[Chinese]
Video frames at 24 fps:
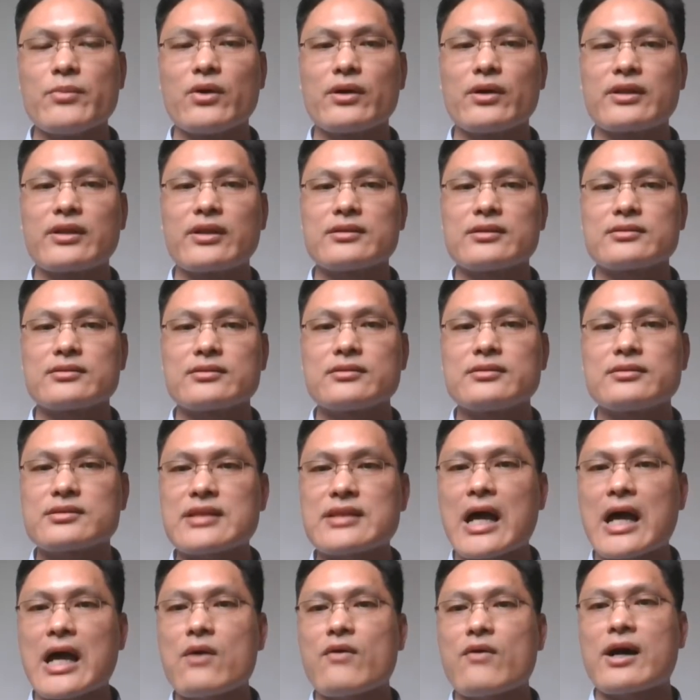再进一
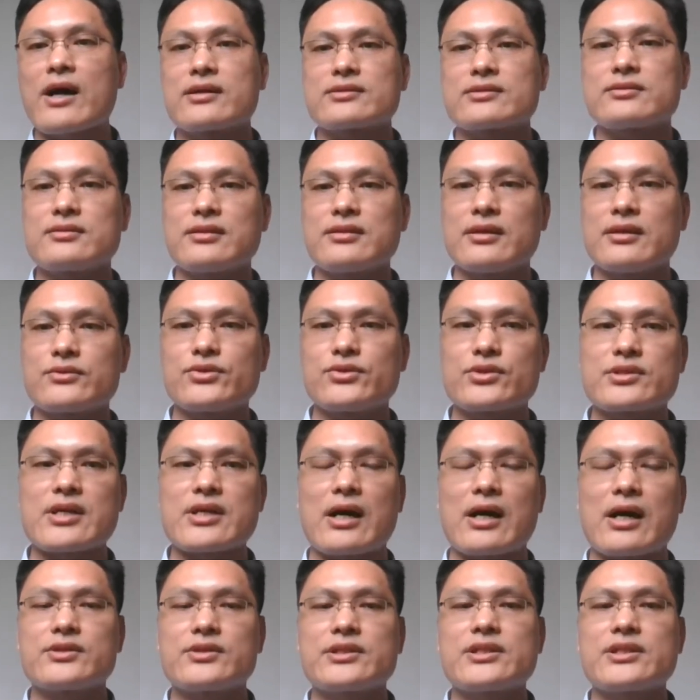步，硬强
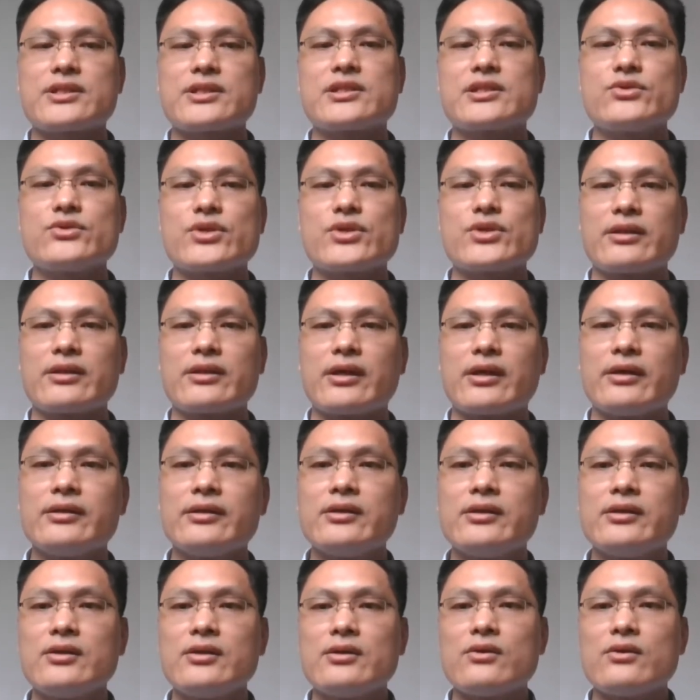制就会到来，
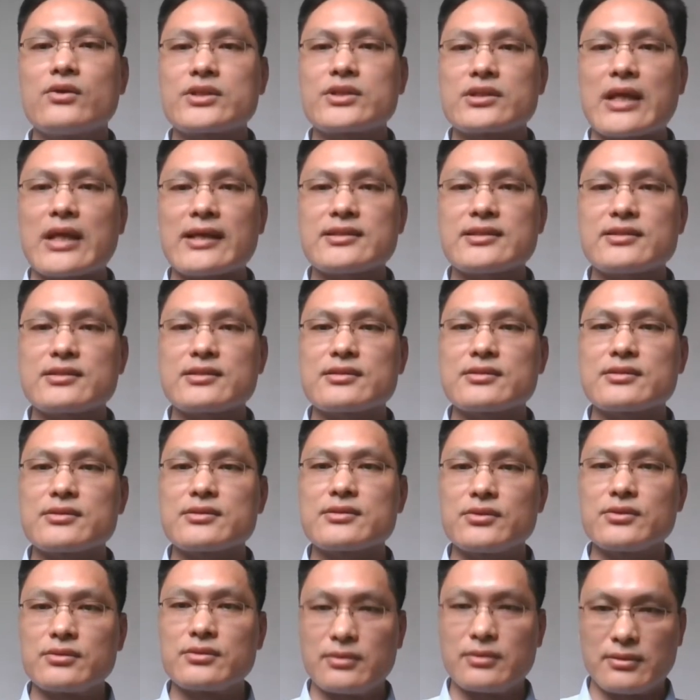保险公司
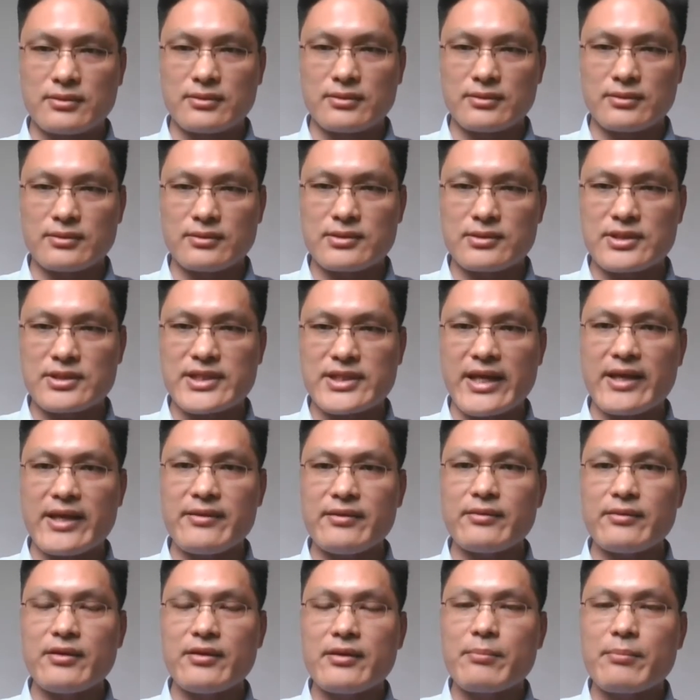可以拒保，
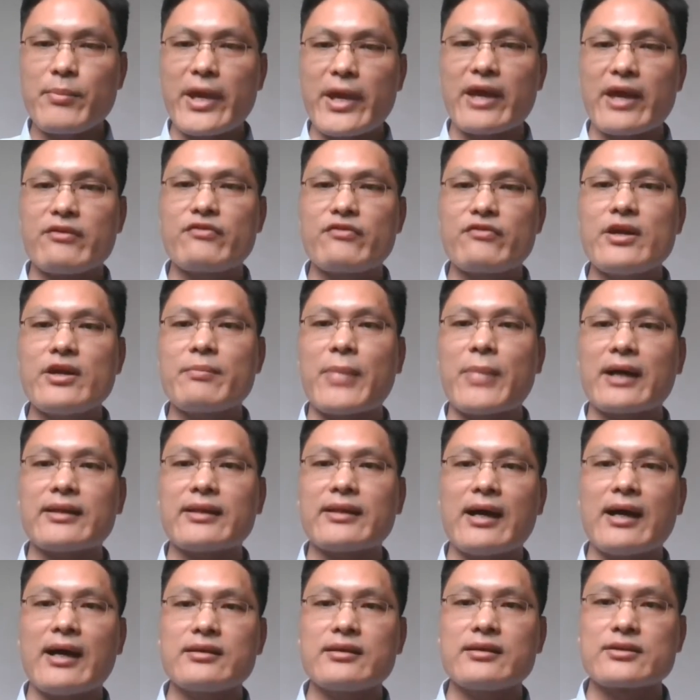政府呢？可以
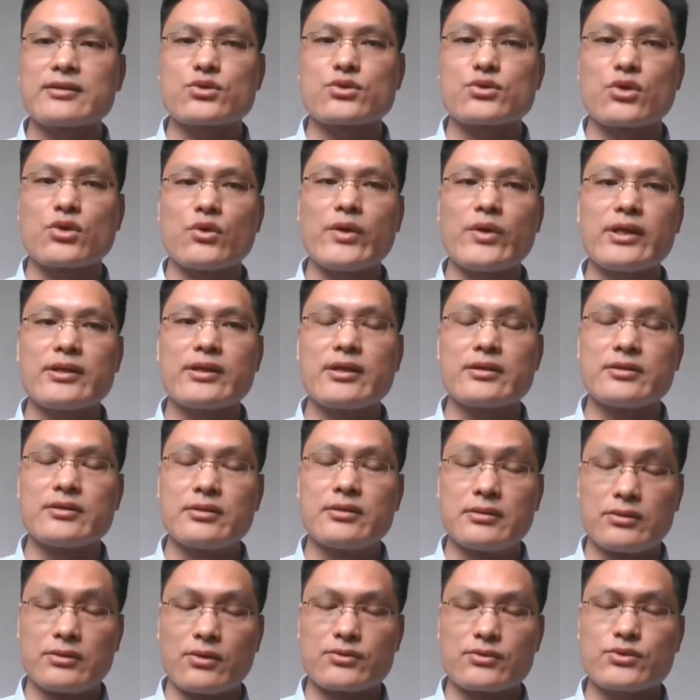采取更加强
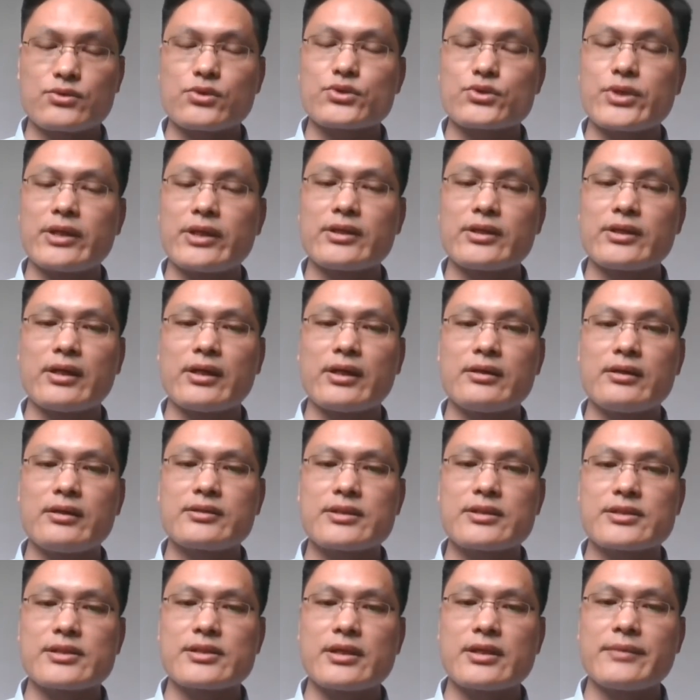硬的措施，
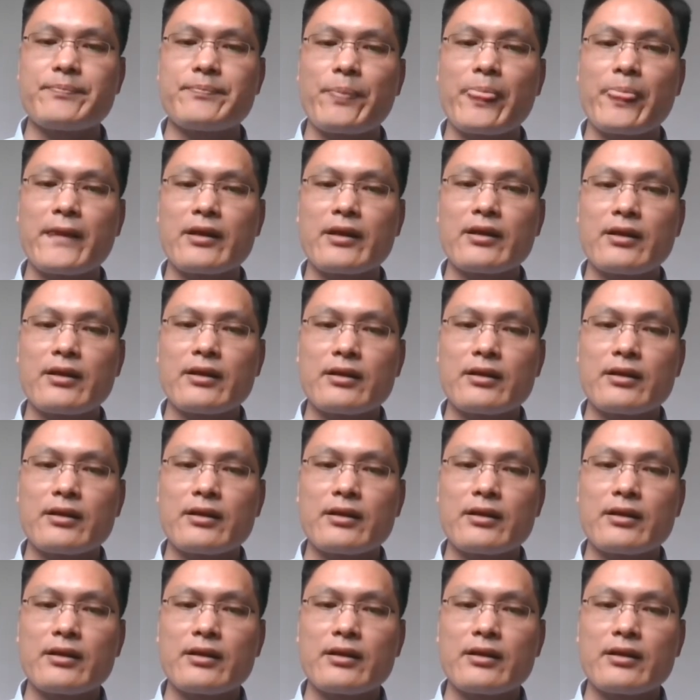就像汤